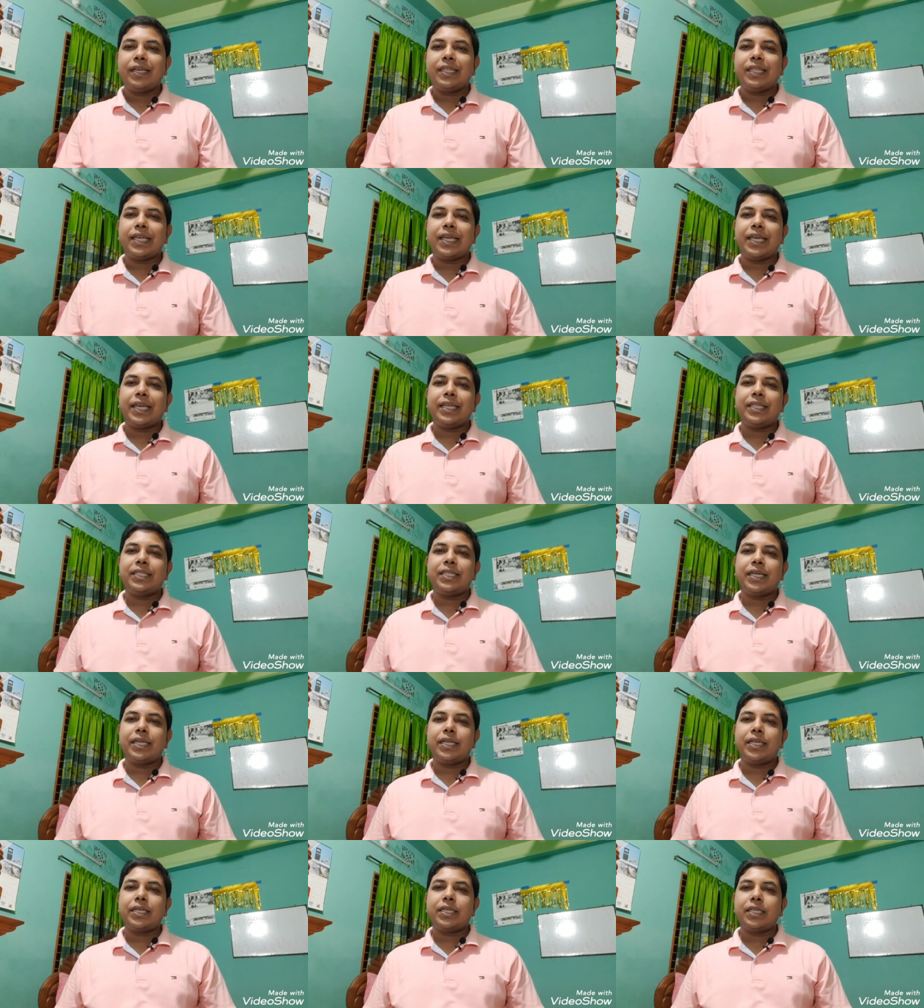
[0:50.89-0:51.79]
তো এই
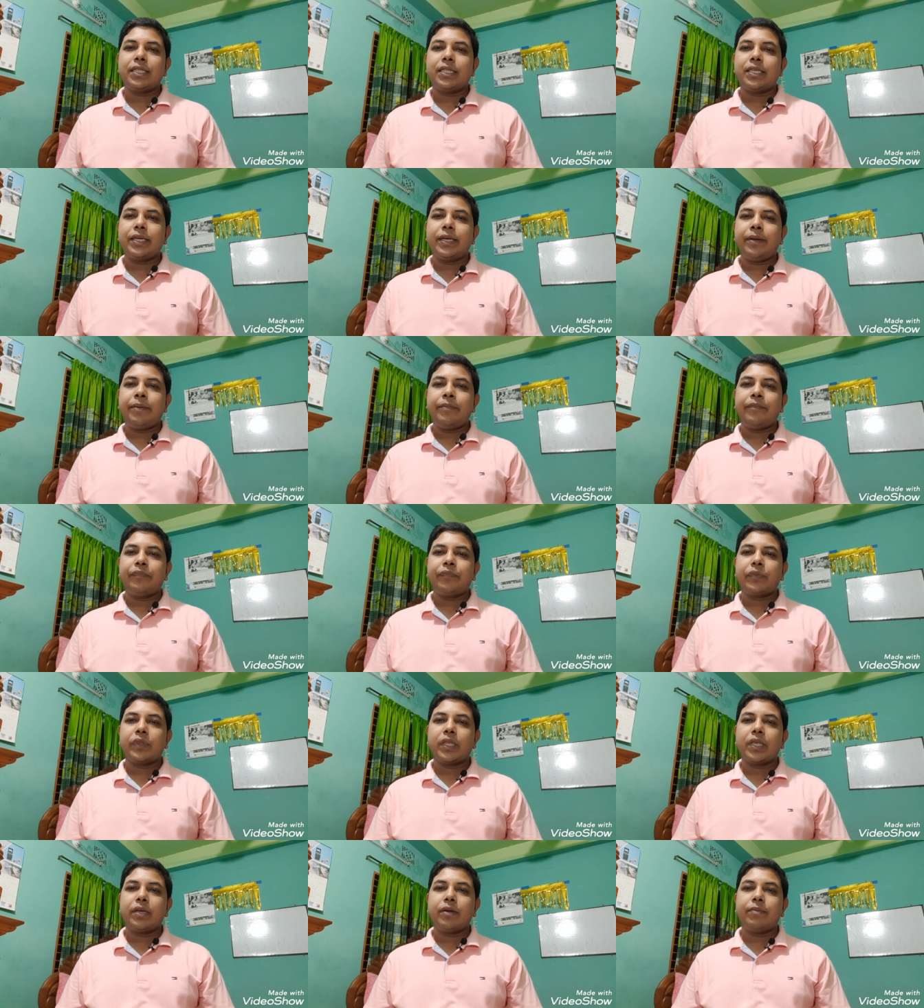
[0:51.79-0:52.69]
চ্যানেলটাতে
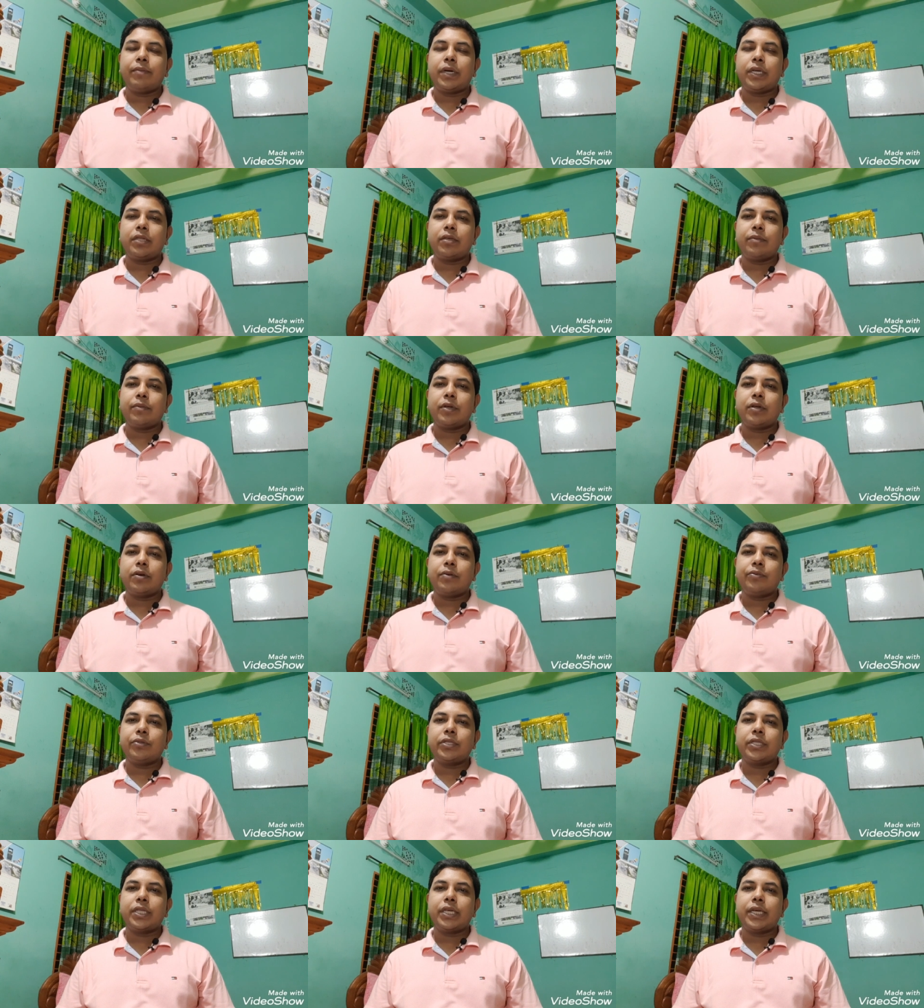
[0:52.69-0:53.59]
প্রাথমিক
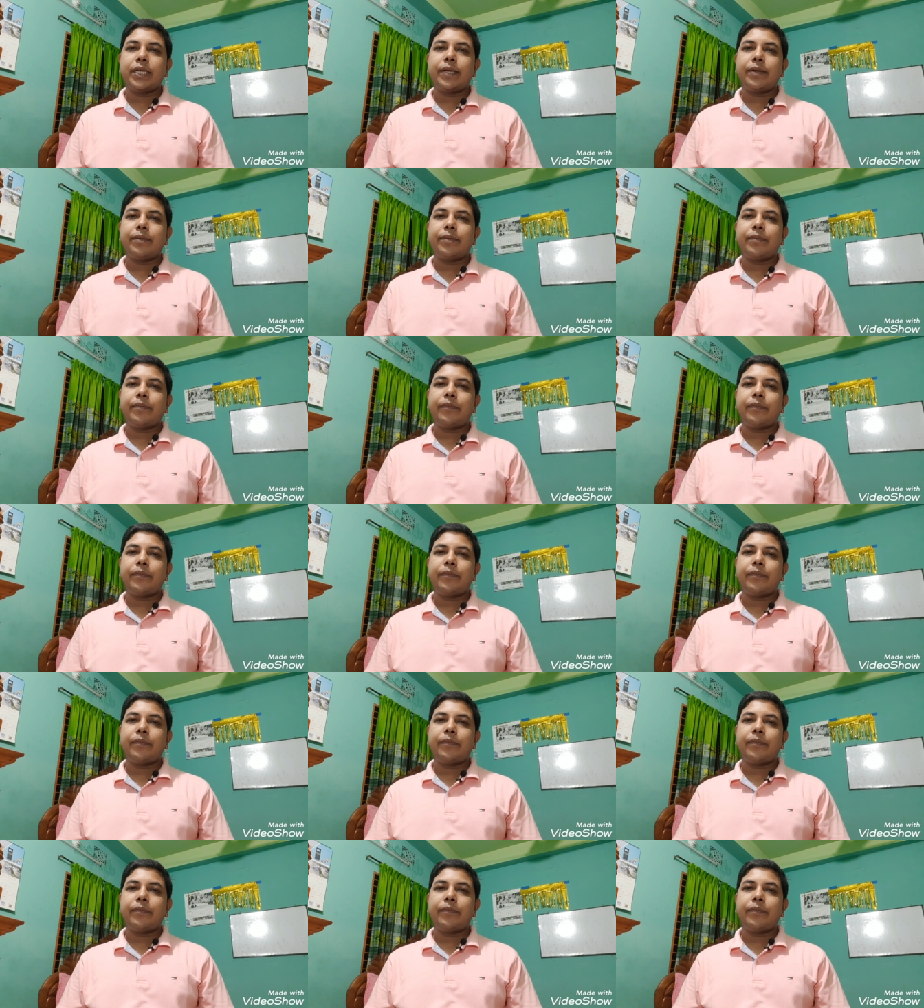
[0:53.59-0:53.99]
অবস্থায়